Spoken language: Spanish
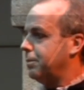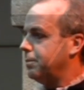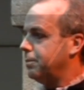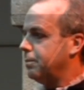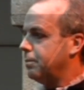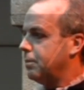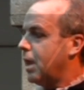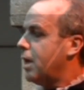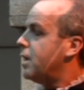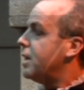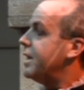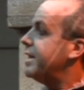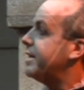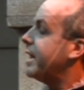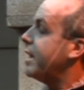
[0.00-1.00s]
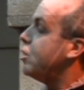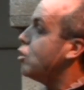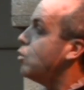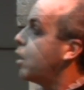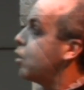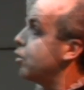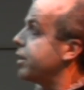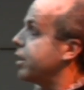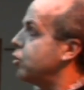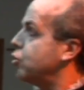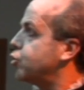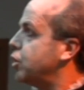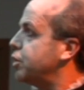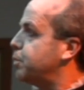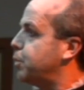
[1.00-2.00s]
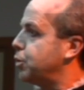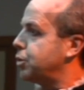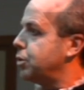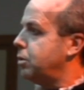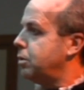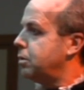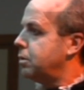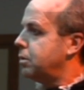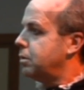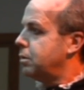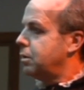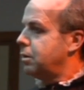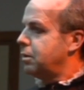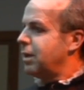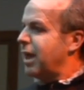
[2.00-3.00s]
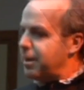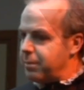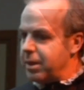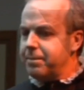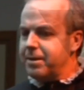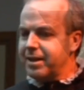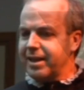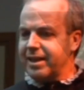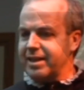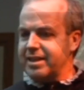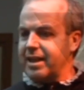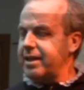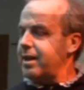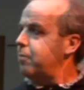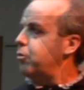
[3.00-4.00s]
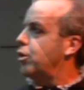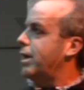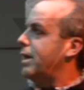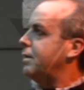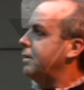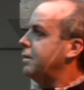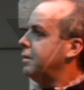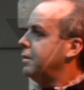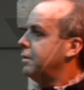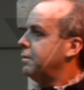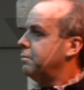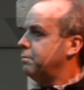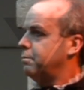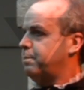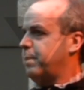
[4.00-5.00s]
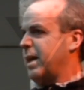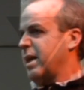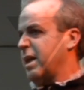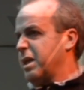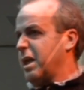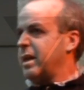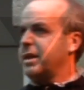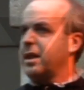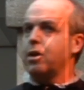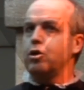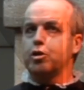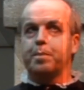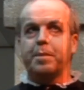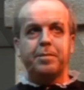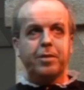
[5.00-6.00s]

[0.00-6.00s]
estén pensando en ir, tendrán que esperar a los meses de mayo, junio y julio. Por lo demás,